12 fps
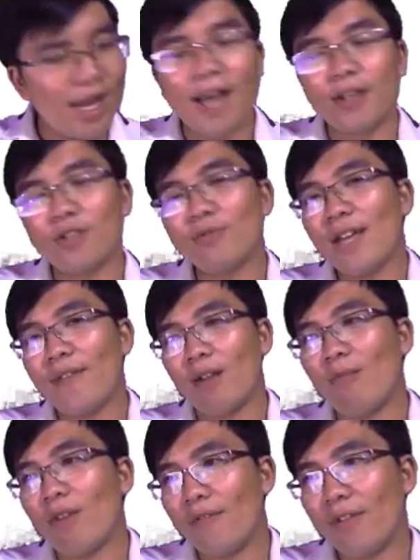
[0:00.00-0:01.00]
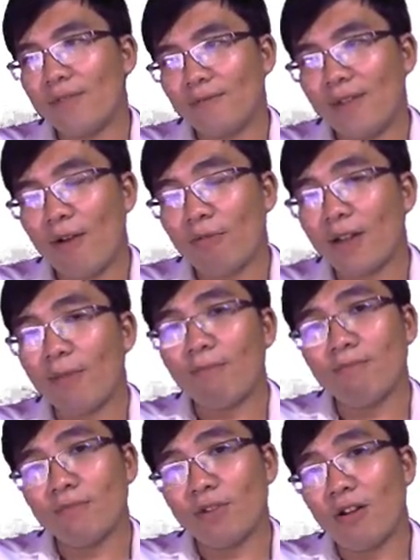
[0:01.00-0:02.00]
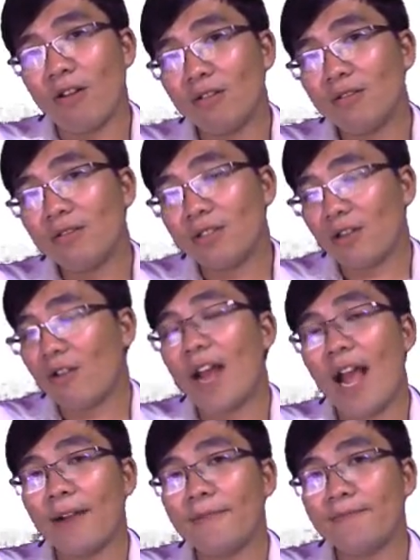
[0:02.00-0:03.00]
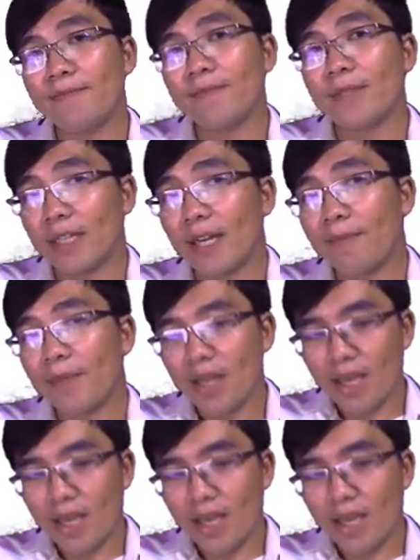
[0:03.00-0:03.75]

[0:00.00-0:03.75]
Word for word: À, chúng ta phải có một cái phương pháp học tập nó rõ ràng, được chưa?